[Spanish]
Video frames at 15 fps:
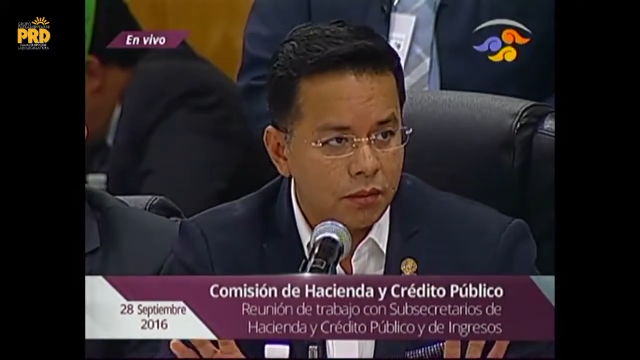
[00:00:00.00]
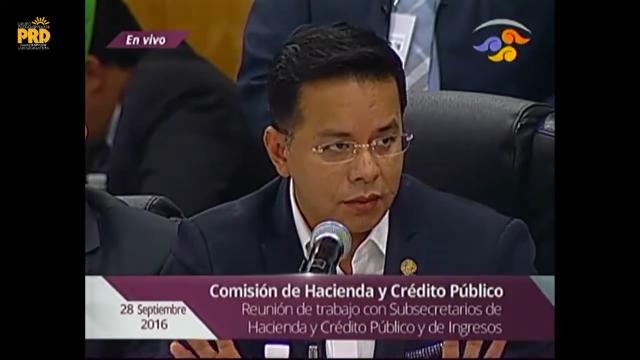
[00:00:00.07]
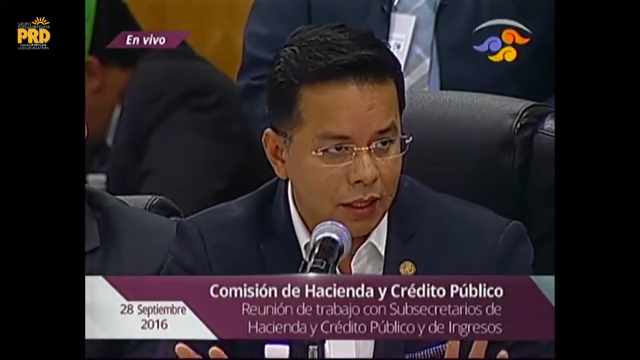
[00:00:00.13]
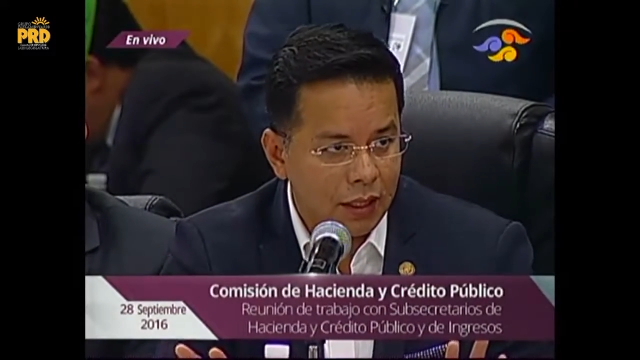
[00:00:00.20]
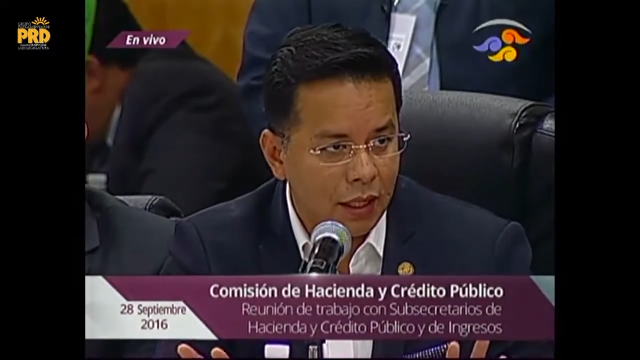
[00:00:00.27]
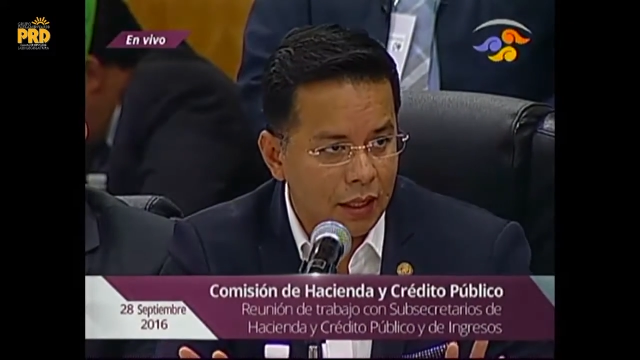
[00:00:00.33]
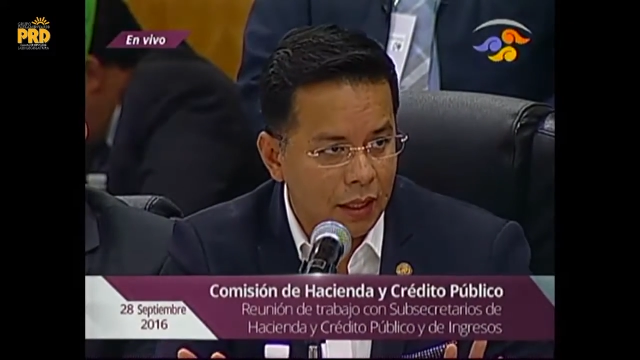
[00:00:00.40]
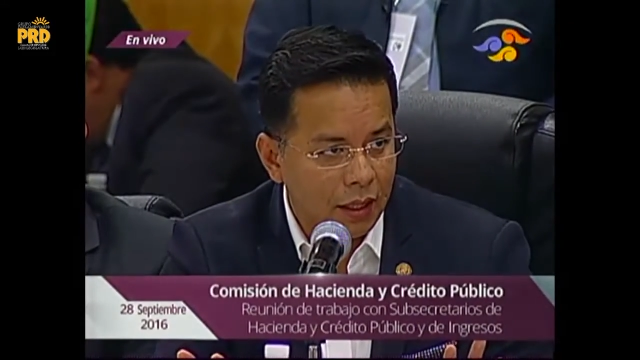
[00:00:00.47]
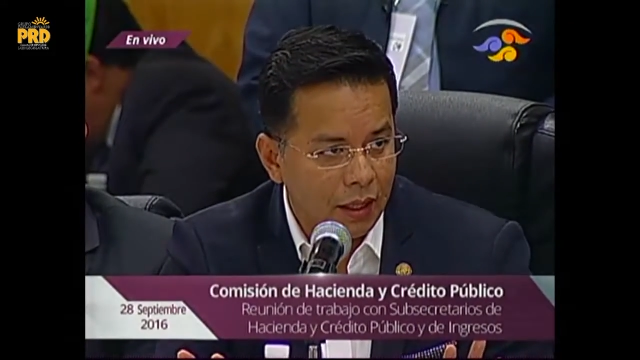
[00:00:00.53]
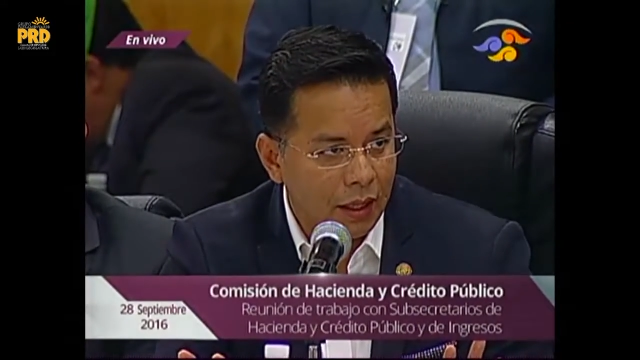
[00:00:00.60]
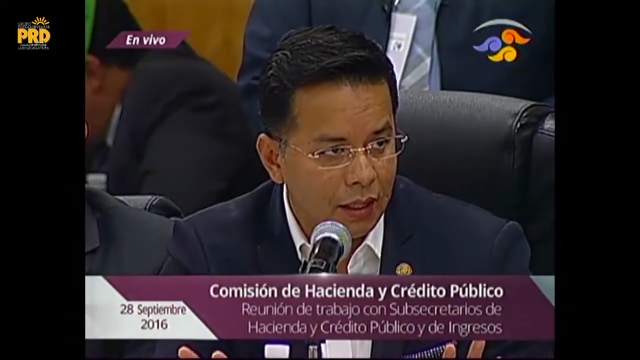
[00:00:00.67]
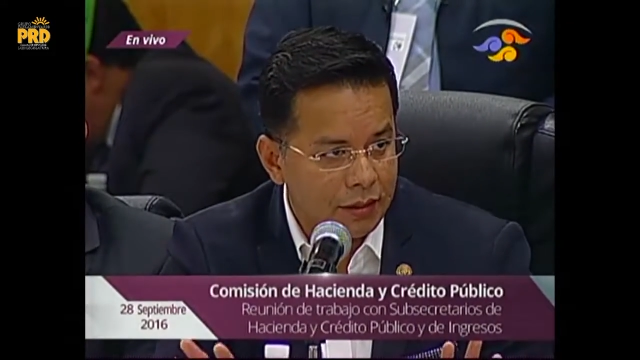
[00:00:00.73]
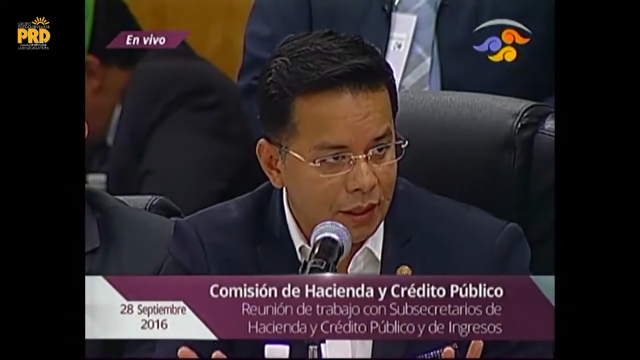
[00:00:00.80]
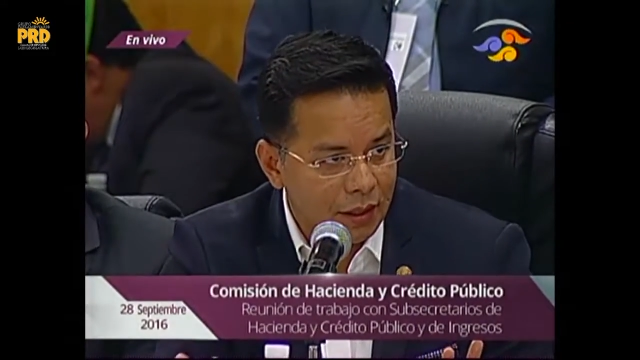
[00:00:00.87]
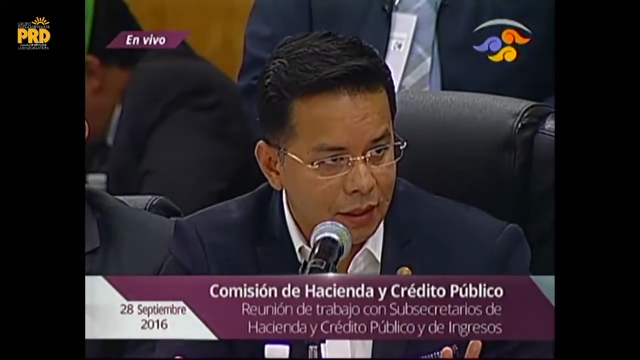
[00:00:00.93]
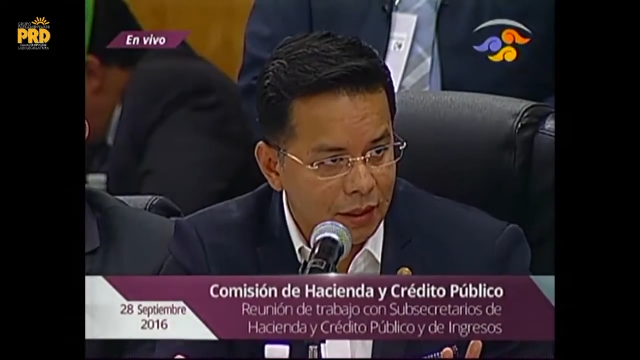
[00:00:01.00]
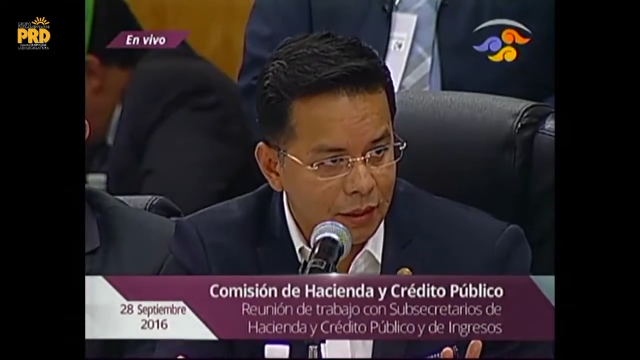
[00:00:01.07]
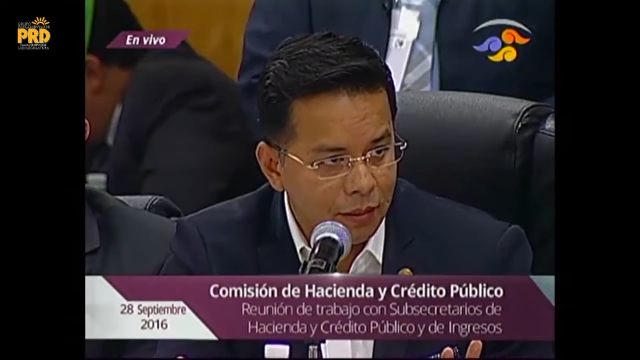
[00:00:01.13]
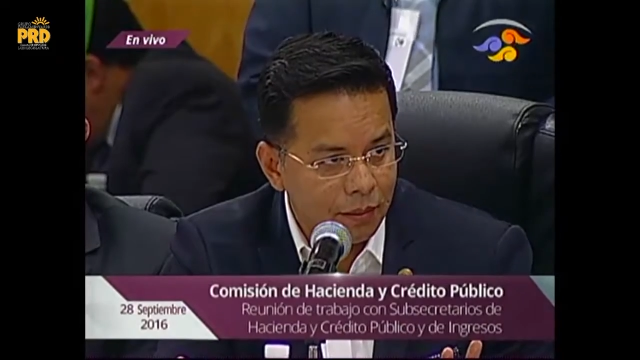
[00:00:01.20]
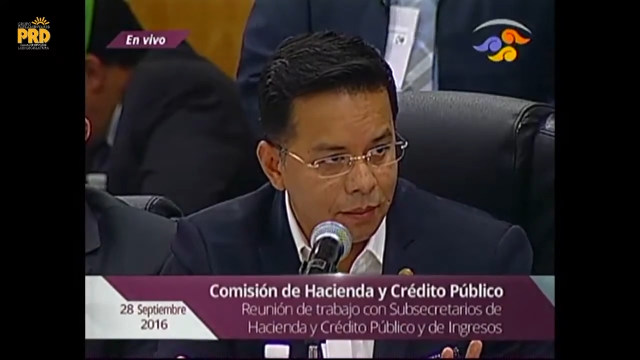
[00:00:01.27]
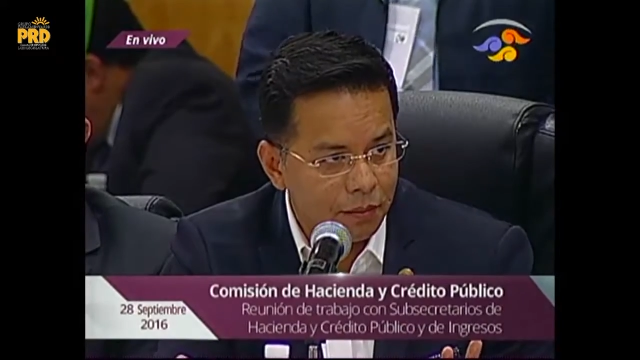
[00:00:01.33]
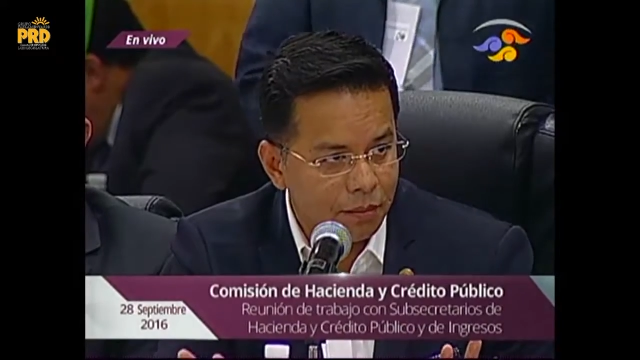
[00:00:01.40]
Dejaré hasta
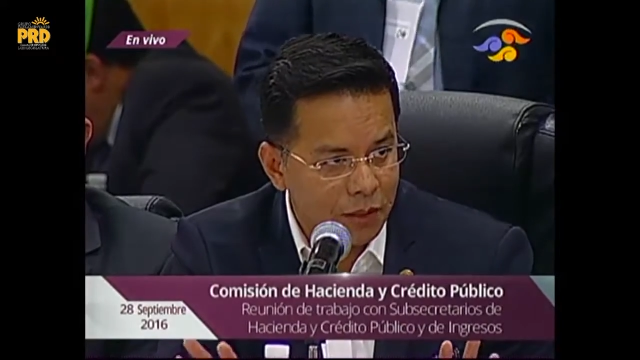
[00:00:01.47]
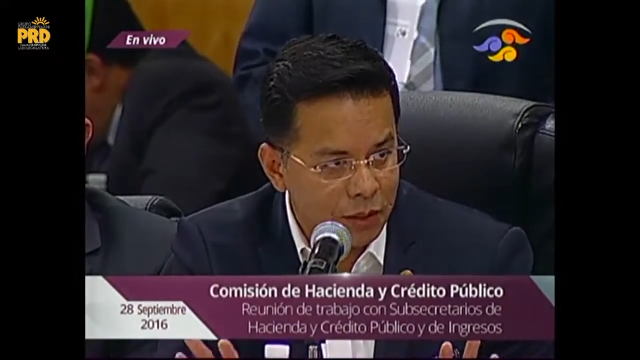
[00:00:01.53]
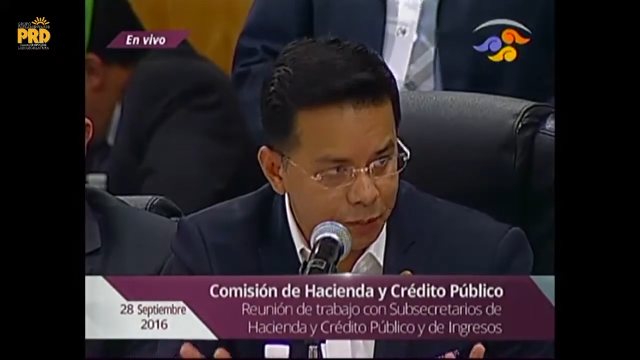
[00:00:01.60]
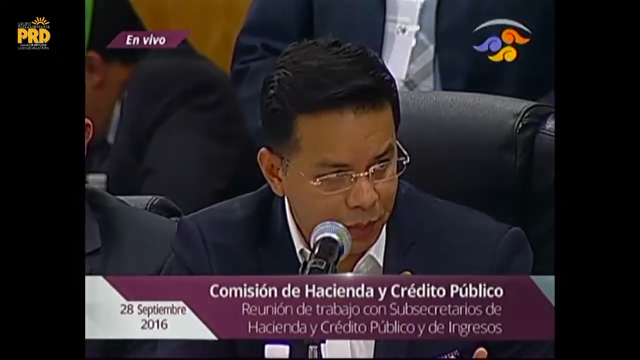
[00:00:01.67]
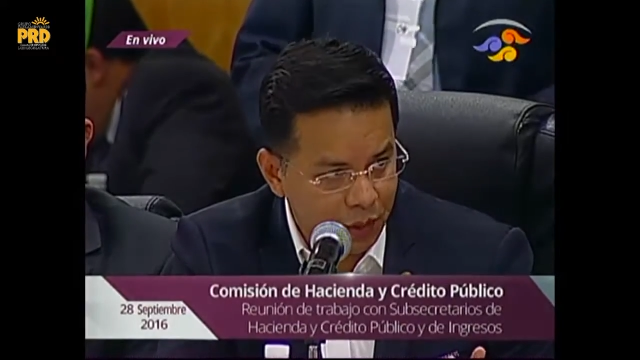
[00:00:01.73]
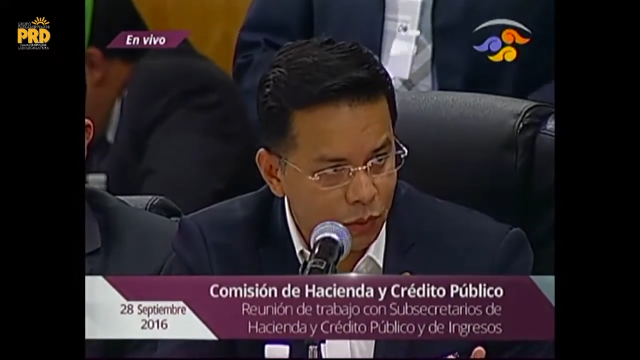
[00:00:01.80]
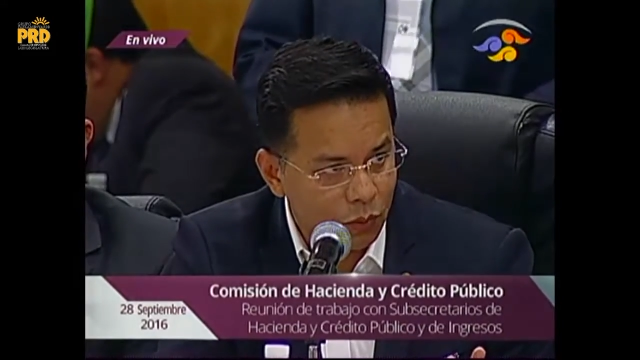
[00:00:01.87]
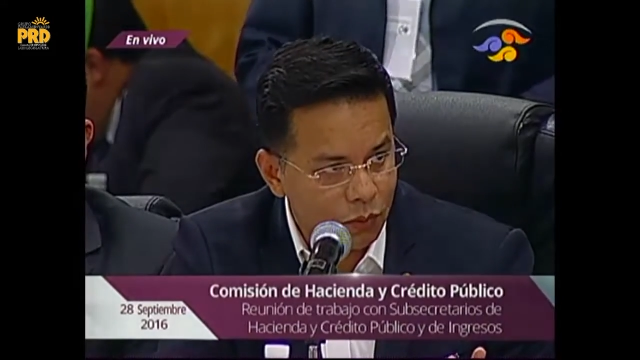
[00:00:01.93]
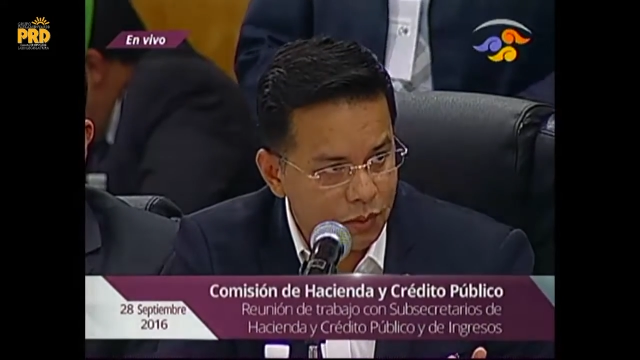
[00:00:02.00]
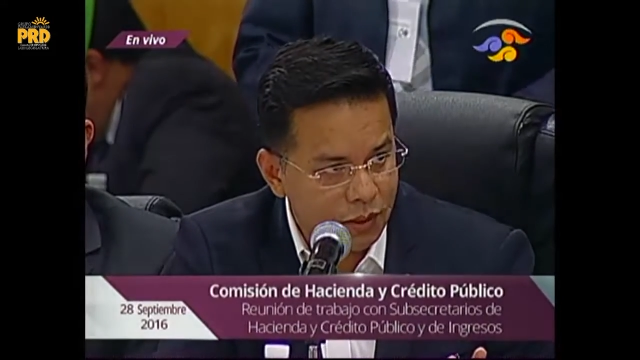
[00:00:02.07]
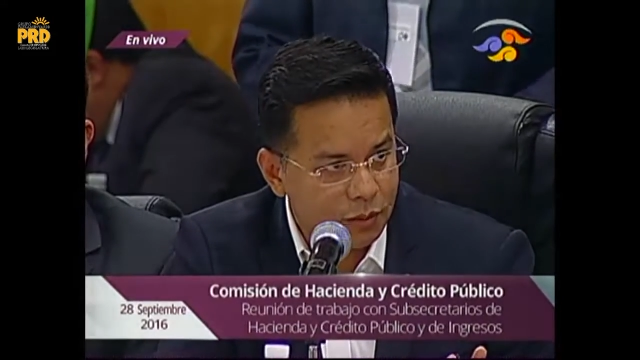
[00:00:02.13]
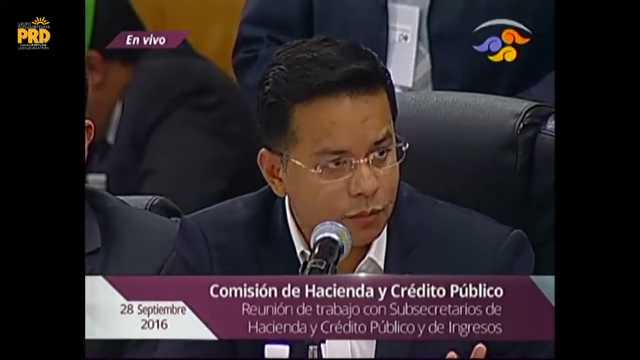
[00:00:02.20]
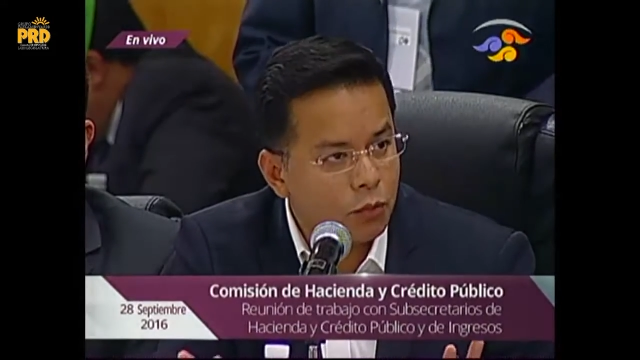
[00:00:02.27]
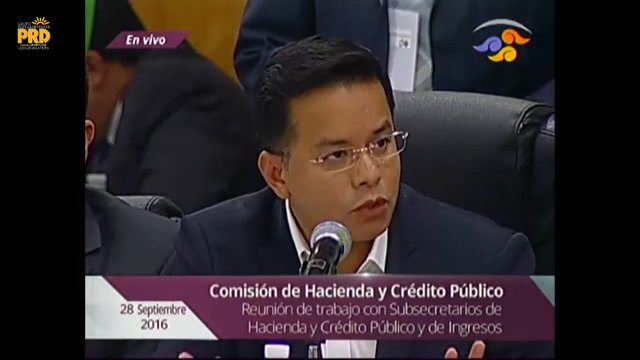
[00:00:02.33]
aquí mis preguntas.